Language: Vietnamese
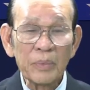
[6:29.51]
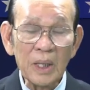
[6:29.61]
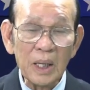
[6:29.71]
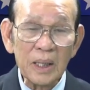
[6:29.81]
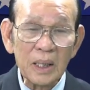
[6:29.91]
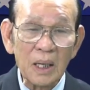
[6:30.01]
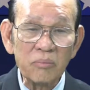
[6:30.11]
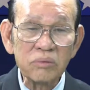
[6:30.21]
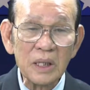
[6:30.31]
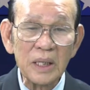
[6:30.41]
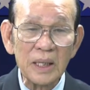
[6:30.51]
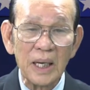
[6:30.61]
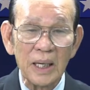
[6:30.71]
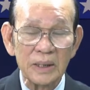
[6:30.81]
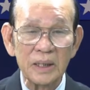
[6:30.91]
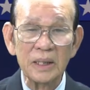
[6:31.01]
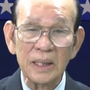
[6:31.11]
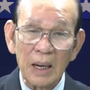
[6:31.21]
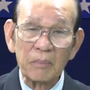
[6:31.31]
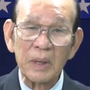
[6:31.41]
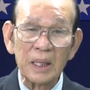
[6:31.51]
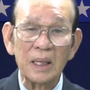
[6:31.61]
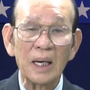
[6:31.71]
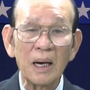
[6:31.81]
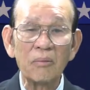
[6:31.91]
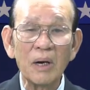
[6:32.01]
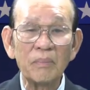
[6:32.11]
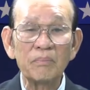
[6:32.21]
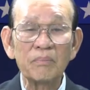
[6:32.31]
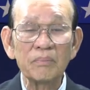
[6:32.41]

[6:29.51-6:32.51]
những cái công kỹ nghệ gì đặc biệt là cao cấp